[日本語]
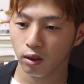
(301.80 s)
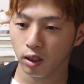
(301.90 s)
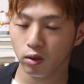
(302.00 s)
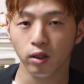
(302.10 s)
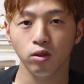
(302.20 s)

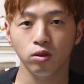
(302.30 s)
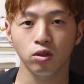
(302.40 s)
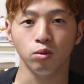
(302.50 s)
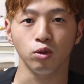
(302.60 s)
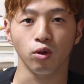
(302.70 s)
あとは
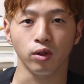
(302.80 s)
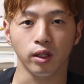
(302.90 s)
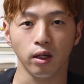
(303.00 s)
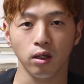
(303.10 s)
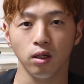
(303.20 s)
YouTube 撮っ
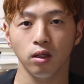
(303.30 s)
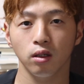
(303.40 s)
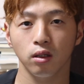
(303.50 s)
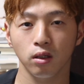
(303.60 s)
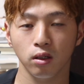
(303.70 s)
たり
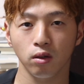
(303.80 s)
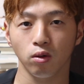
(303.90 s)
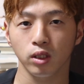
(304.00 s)
お